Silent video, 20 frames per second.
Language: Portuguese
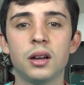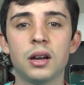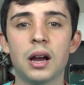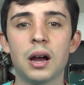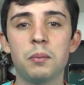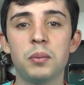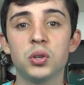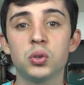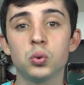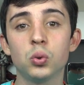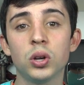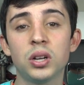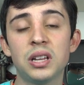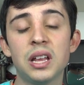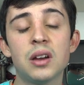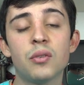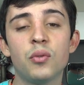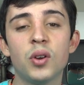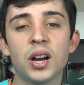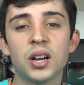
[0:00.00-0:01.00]
A pessoa que
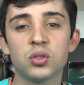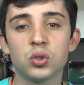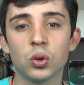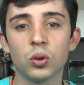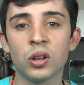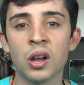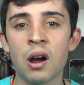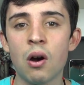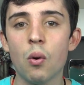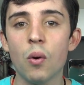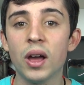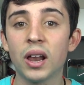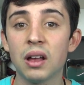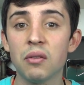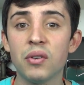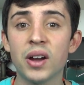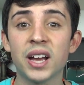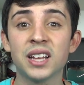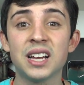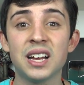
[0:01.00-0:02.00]
tem a fé racional, ela
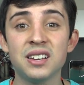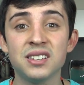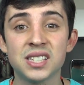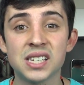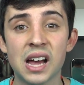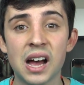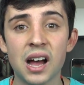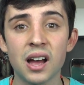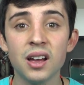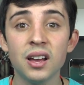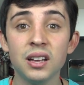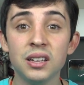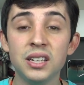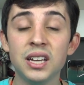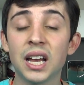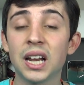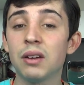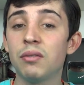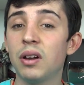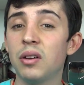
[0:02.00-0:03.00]
vai analisar
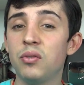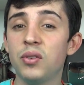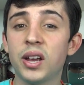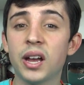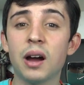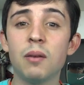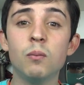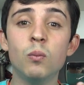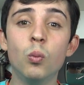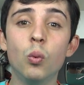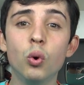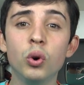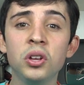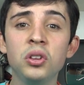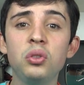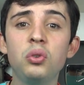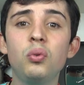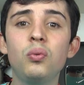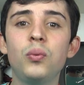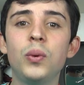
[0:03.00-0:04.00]
e ela vai ficar
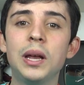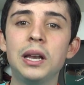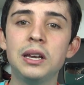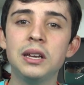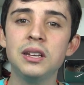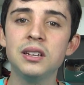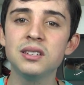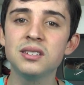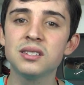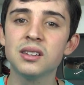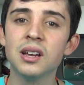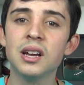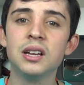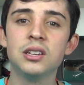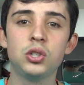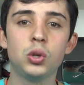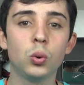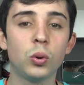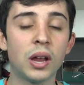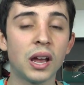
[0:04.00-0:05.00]
muito feliz
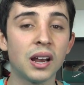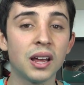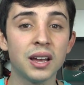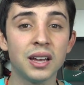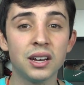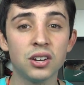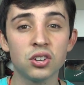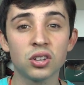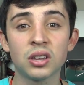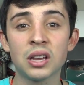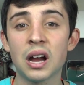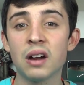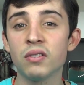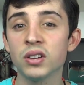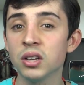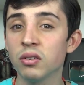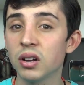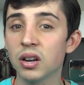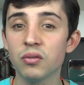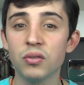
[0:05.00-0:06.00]
se o que ela
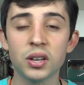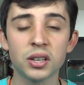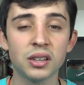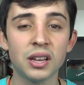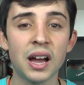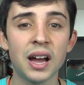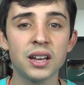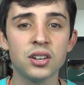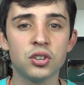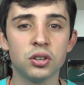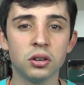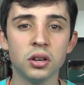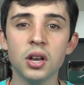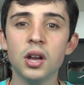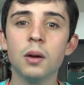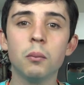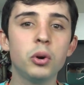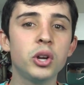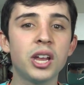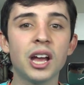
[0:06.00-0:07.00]
acreditava não era verdade,
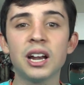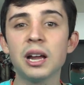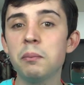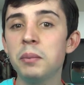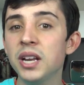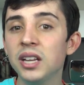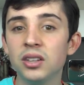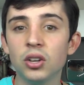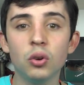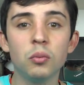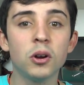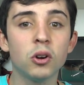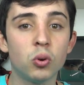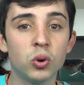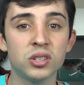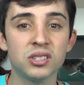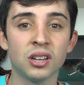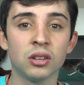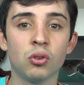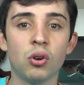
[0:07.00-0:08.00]
porque ela aprendeu uma
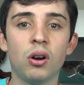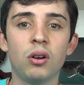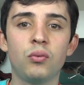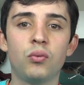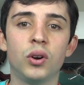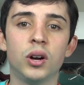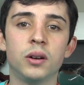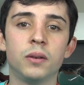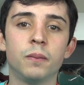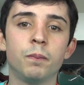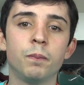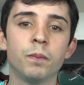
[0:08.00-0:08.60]
coisa nova.